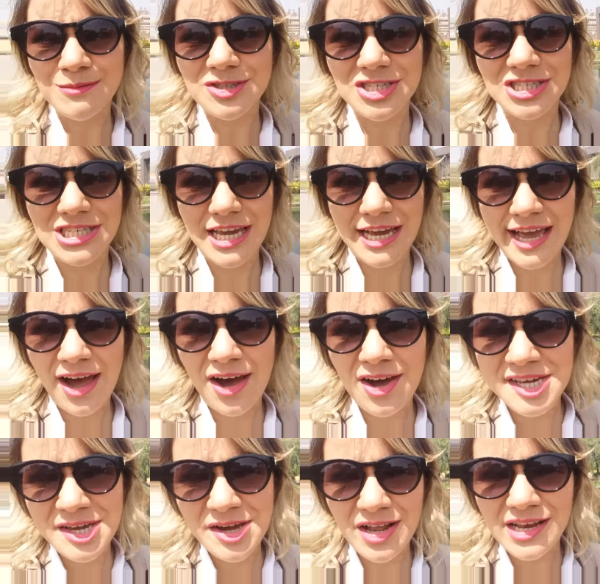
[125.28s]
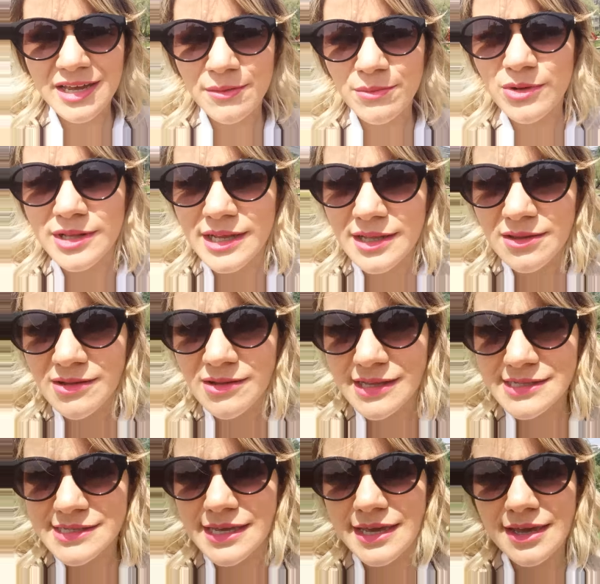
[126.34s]
Vamos de chegar e olha que bonito
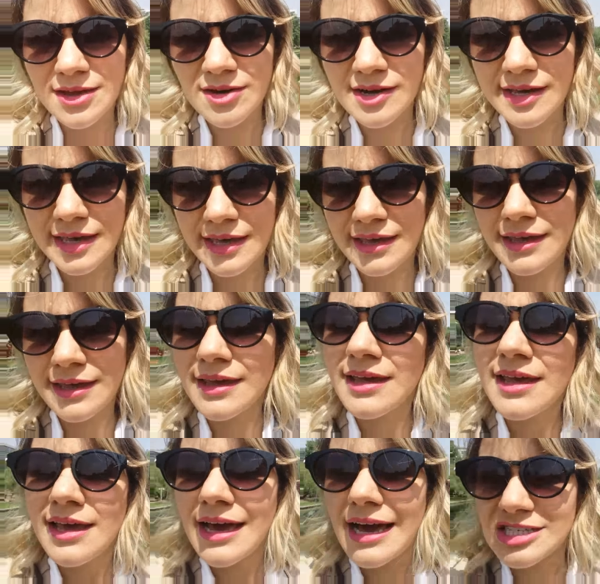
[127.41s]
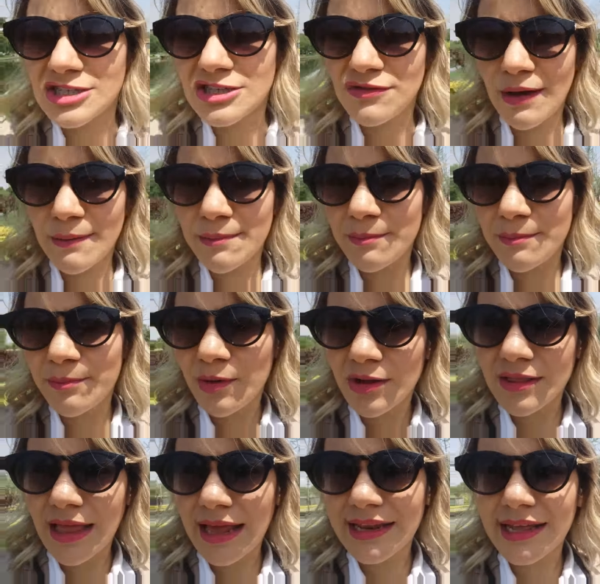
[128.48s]
desse rio aqui. A gente vai pra
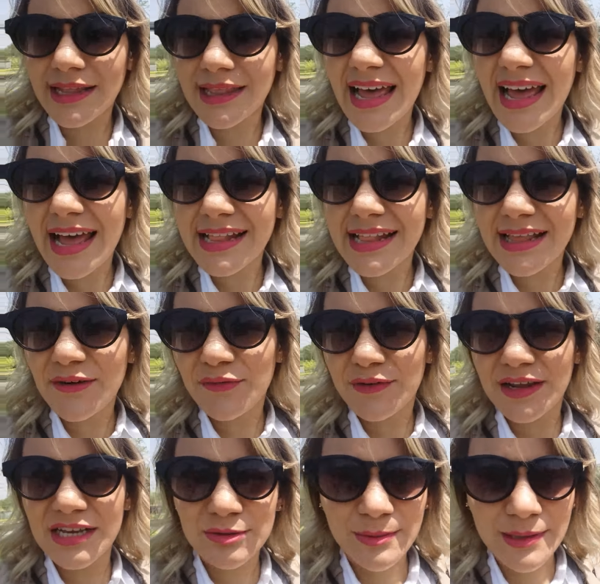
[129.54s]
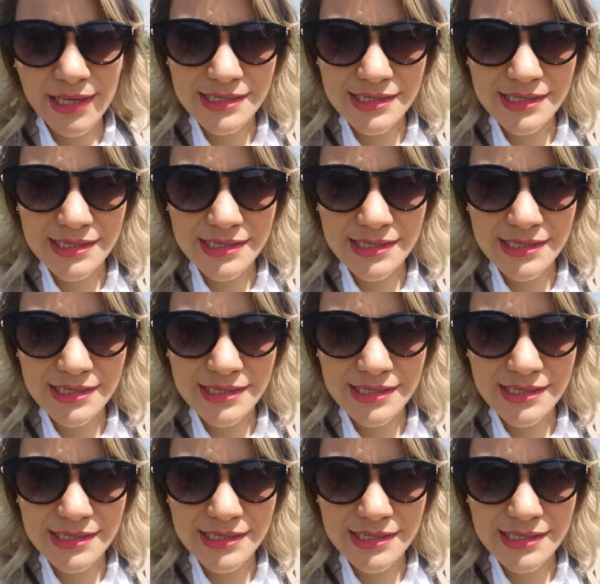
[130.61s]
portaria lá na frente,